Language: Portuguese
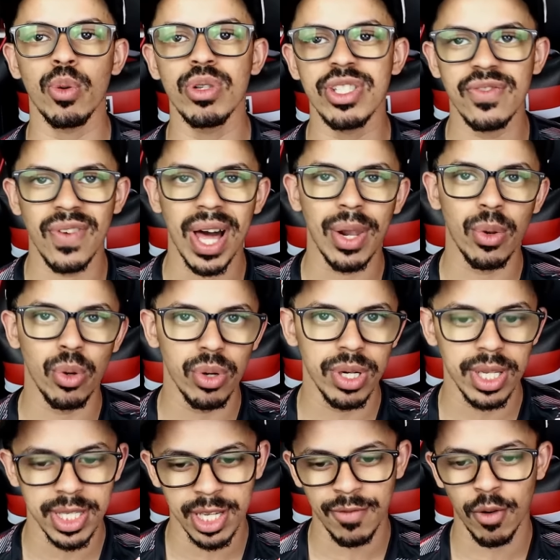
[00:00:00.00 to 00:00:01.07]
os
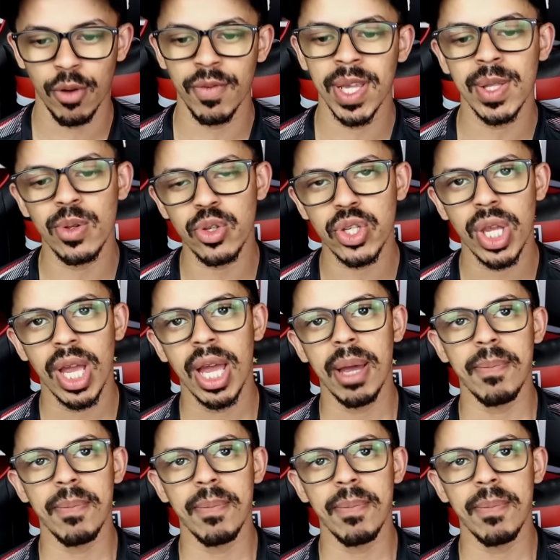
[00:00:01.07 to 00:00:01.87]
valores valores envolvidos